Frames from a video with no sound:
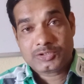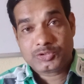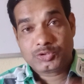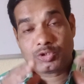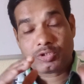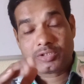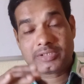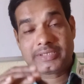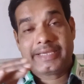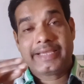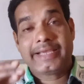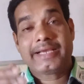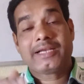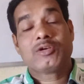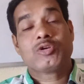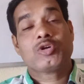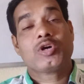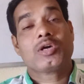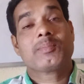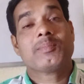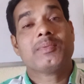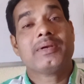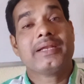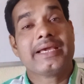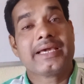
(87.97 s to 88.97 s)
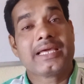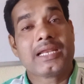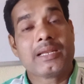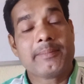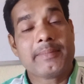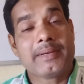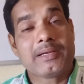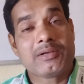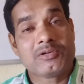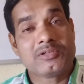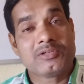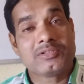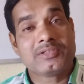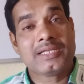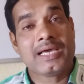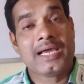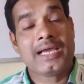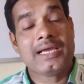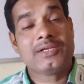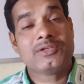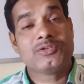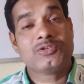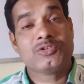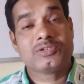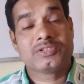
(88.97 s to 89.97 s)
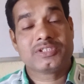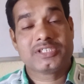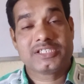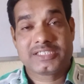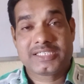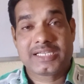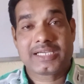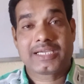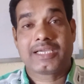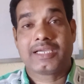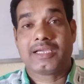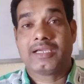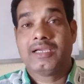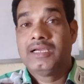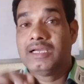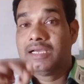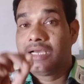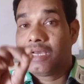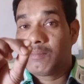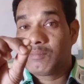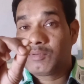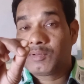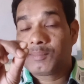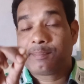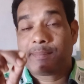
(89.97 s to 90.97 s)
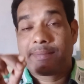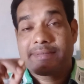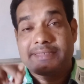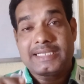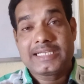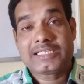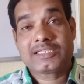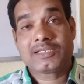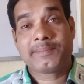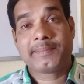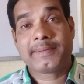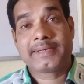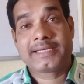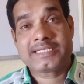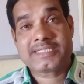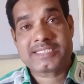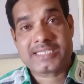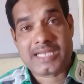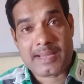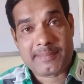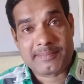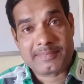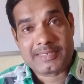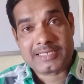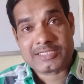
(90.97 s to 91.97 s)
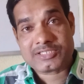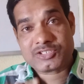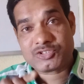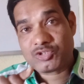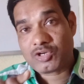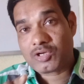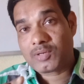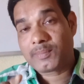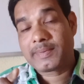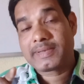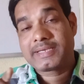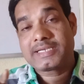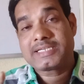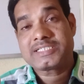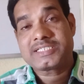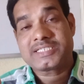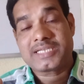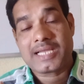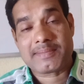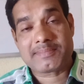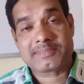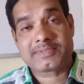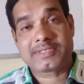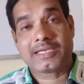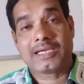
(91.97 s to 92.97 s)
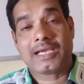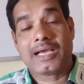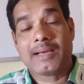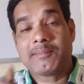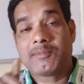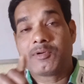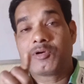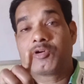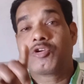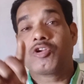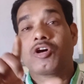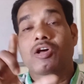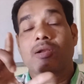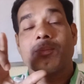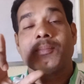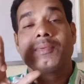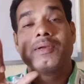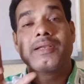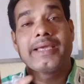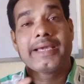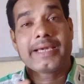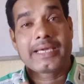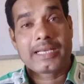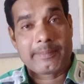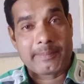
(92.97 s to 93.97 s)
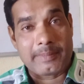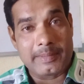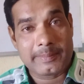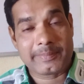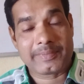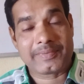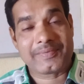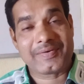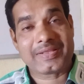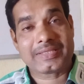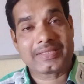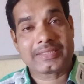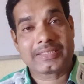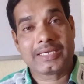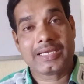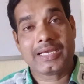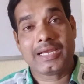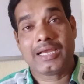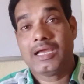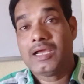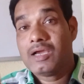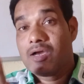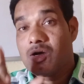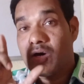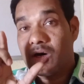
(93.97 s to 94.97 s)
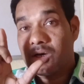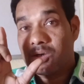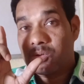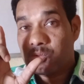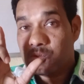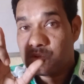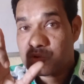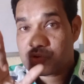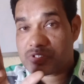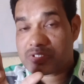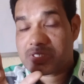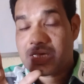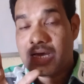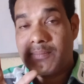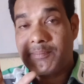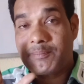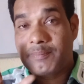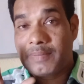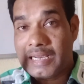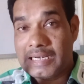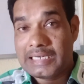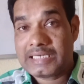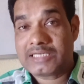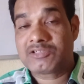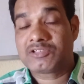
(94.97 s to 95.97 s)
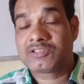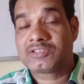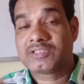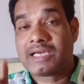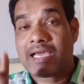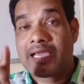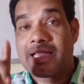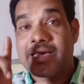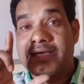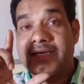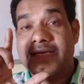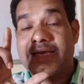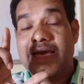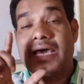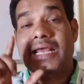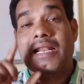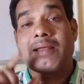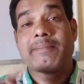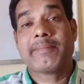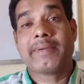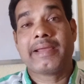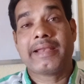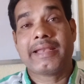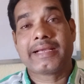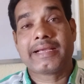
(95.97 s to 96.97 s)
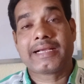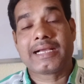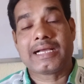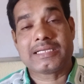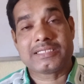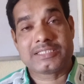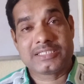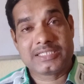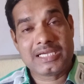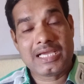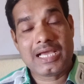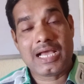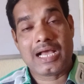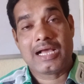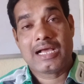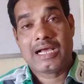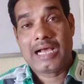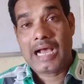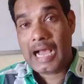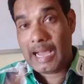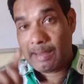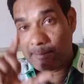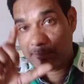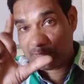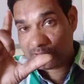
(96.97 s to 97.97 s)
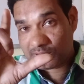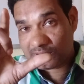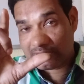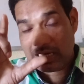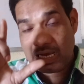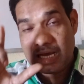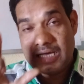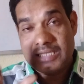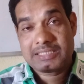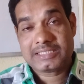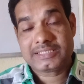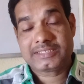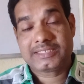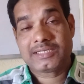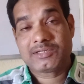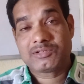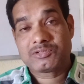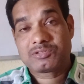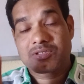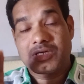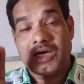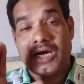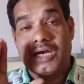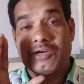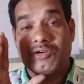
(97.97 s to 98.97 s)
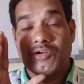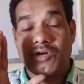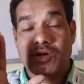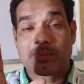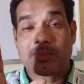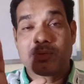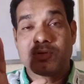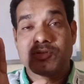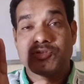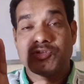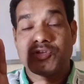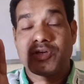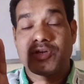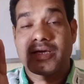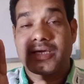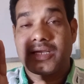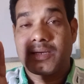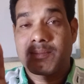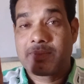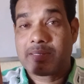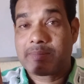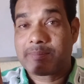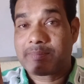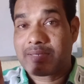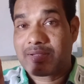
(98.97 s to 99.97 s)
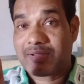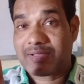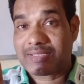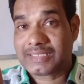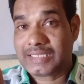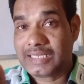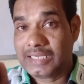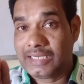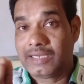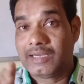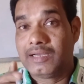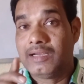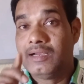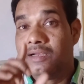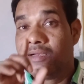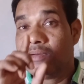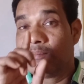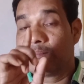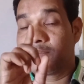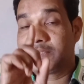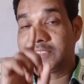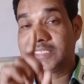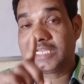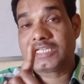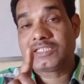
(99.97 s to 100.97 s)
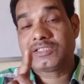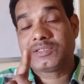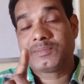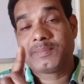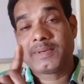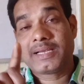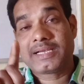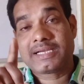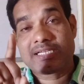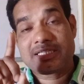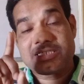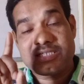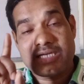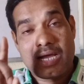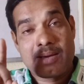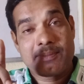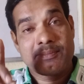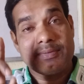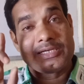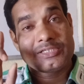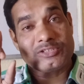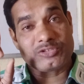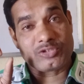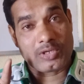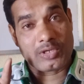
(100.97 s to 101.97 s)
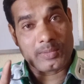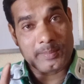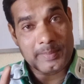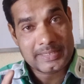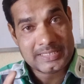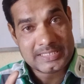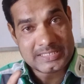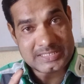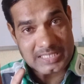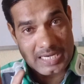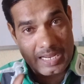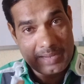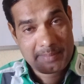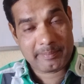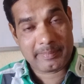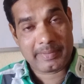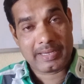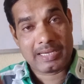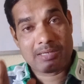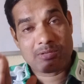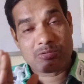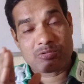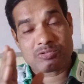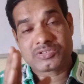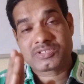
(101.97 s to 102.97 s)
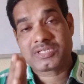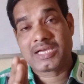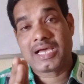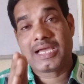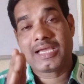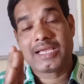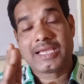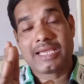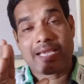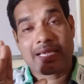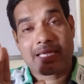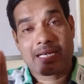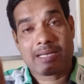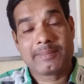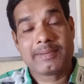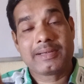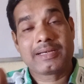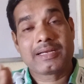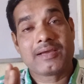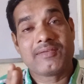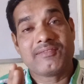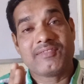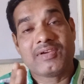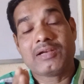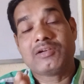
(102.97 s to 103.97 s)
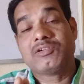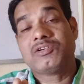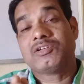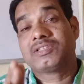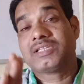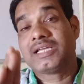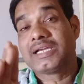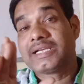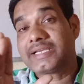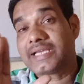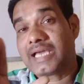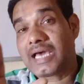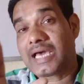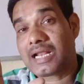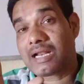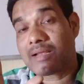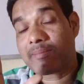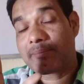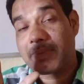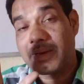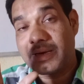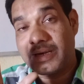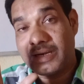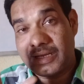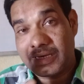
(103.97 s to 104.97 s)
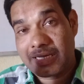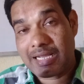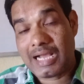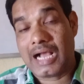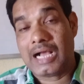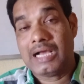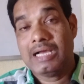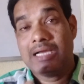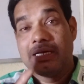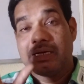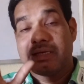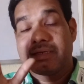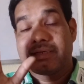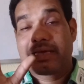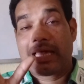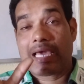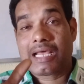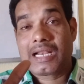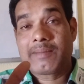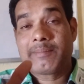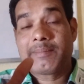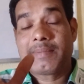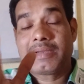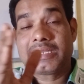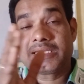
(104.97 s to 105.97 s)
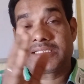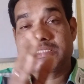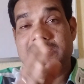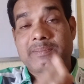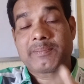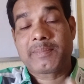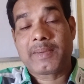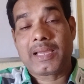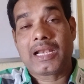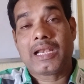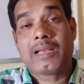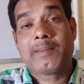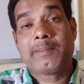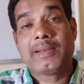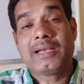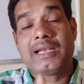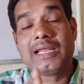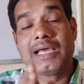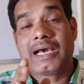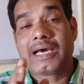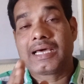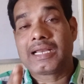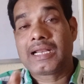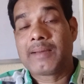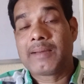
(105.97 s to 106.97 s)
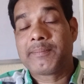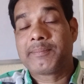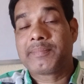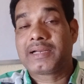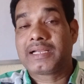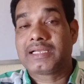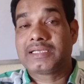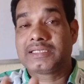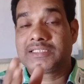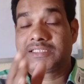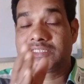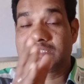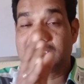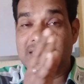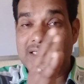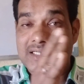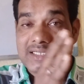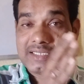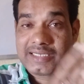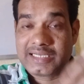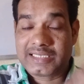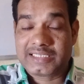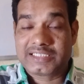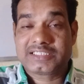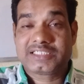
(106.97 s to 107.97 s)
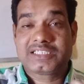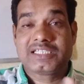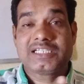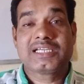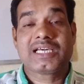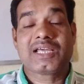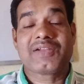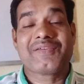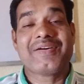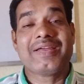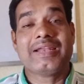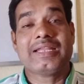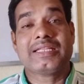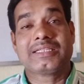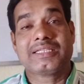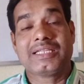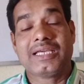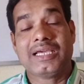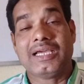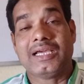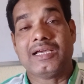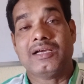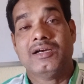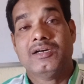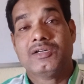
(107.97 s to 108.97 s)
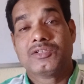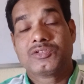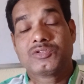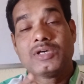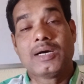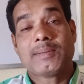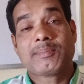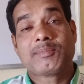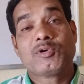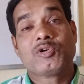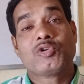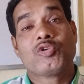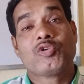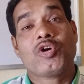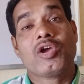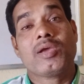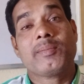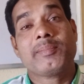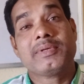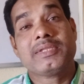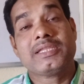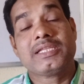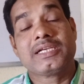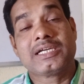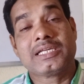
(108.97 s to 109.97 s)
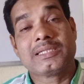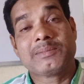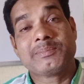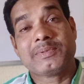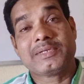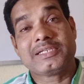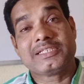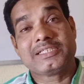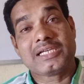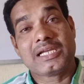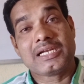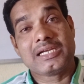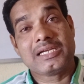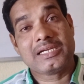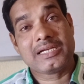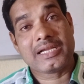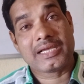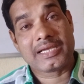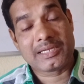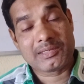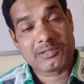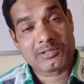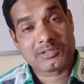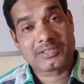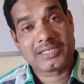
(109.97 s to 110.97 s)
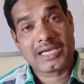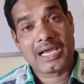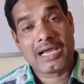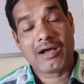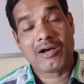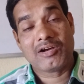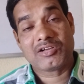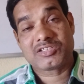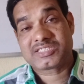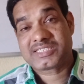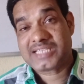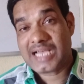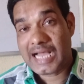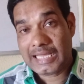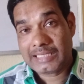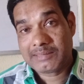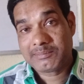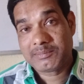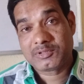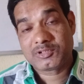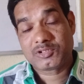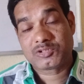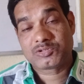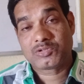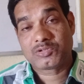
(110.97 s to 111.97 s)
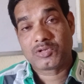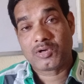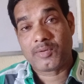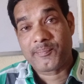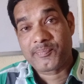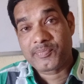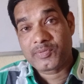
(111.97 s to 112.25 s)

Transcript: जो कि एक नॉर्मल एग्रीमेंट होता है जो जिसे कि हम लोग पचास रुपये की स्टाम्प या सौ रुपये की स्टाम्प से हम लोग नॉर्मल एग्रीमेंट बनवाते हैं और उसका वैलिड होता है ग्यारह महीने का जी हाँ आप लोग ध्यान दीजिए उसका नॉर्मल जो एग्रीमेंट बनाते हैं पचास रुपये की स्टाम्प या सौ रुपये की स्टाम्प में उसका एग्रीमेंट का वैल्यू होता है ग्यारह महीने का ग्यारह ग्यारह महीने से पहले पहले अगर आप रजिस्टर रजिस्ट्री करवा लेते हैं तो आपको कोई भी दिक्कत परेशानी नहीं होता है और साथ में दोस्तों